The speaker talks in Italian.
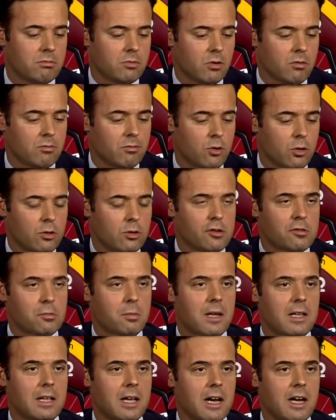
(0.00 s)
non voglio
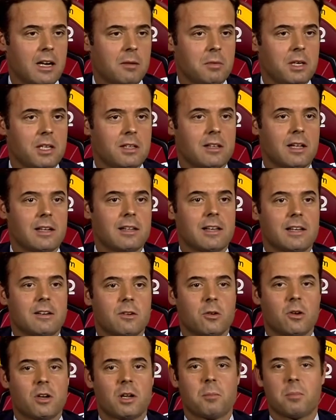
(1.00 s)
sbagliarmi, l'italiano
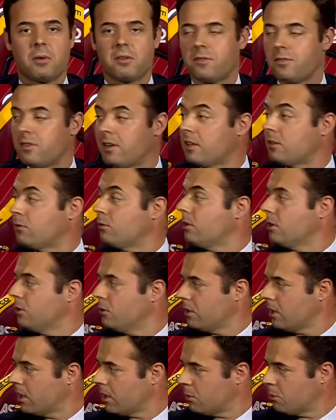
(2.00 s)
non è perfetto e
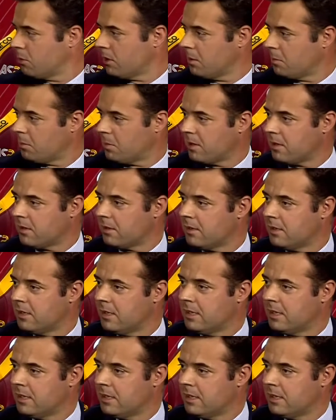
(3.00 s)
lui è qui per